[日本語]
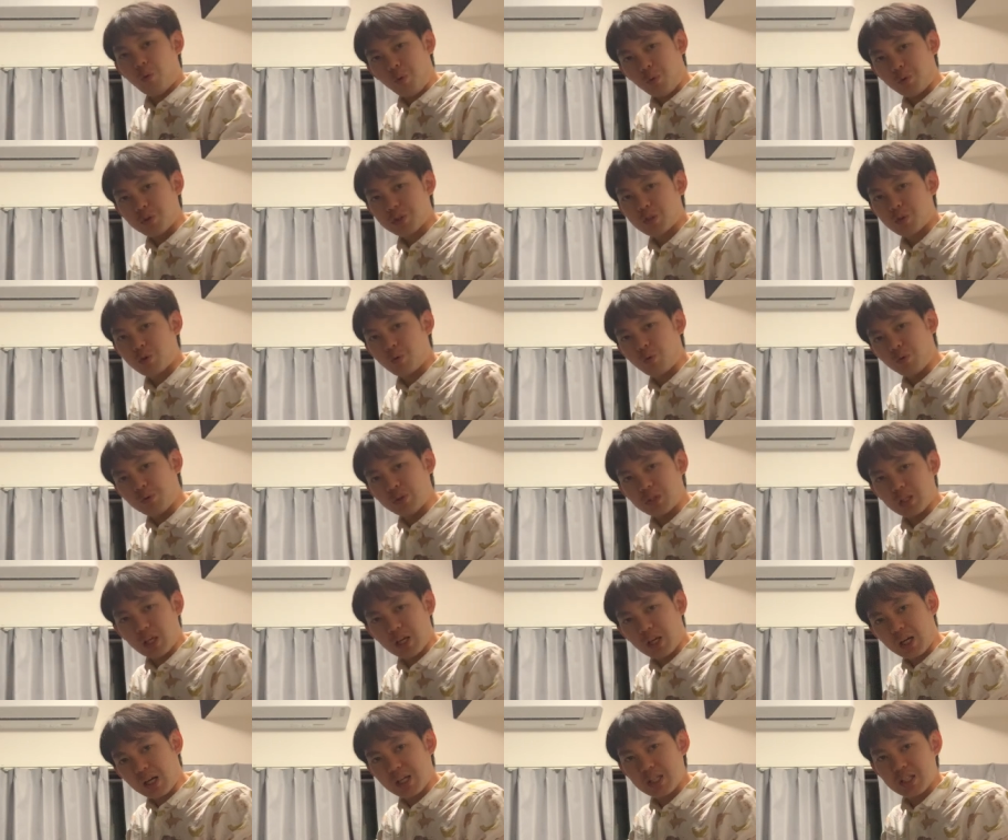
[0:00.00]
押し込ん
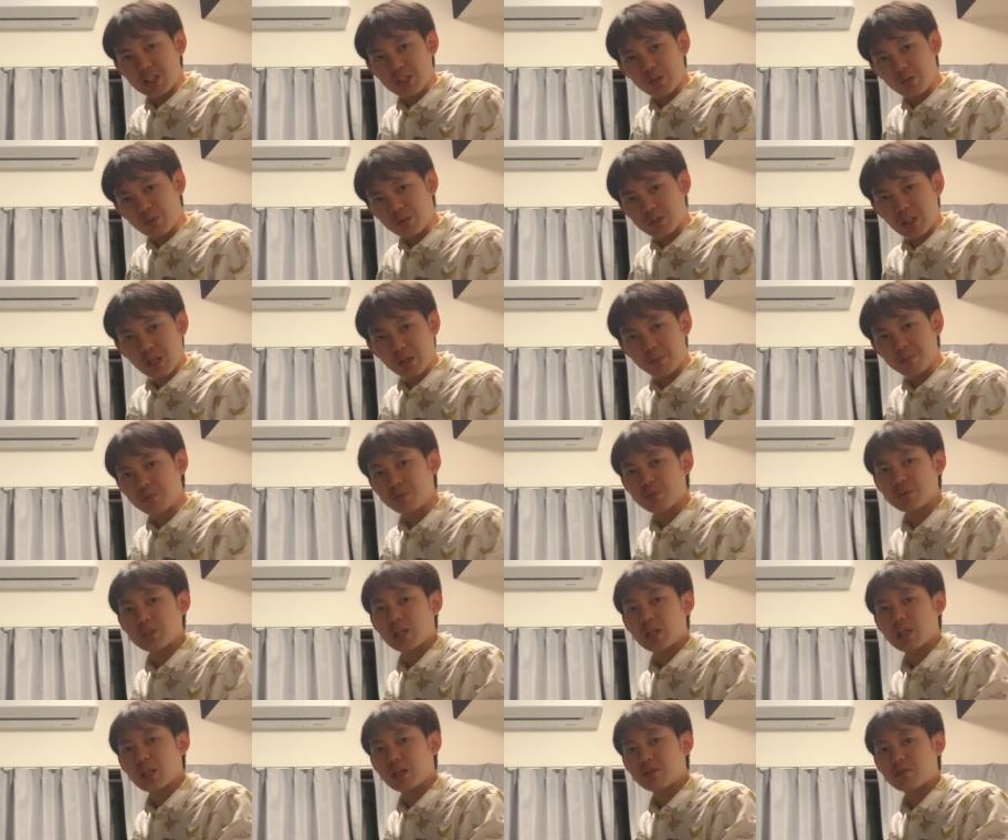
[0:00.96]
だ感じのダブル
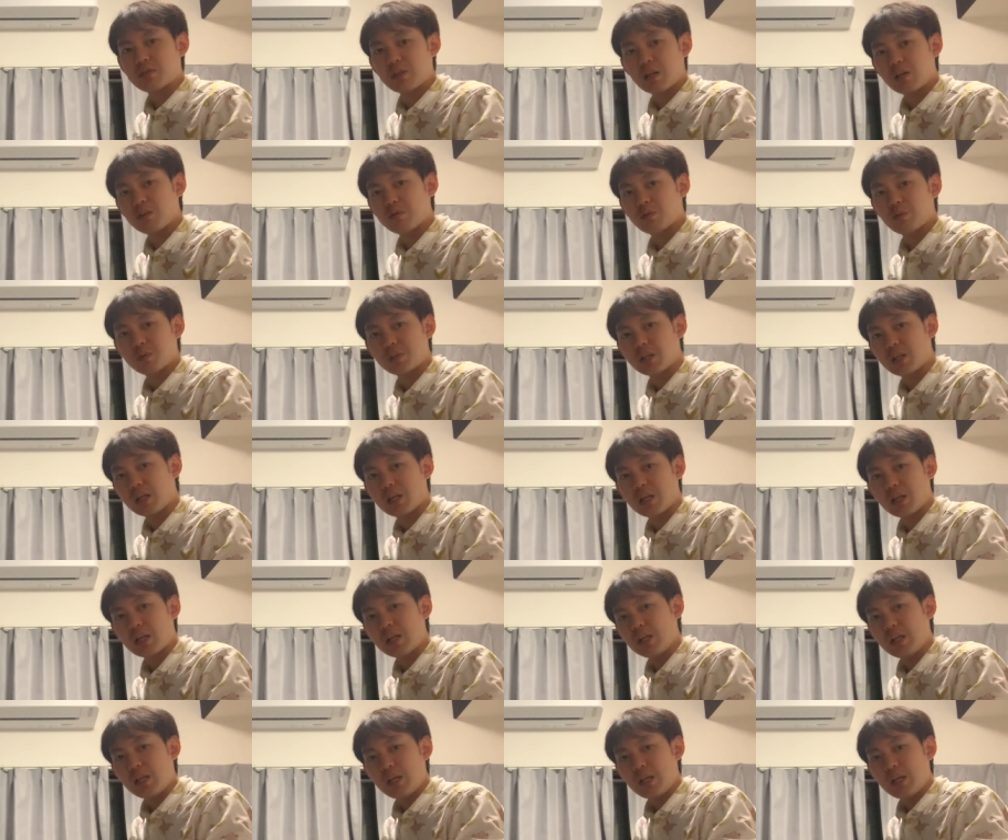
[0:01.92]
じゃなくなるので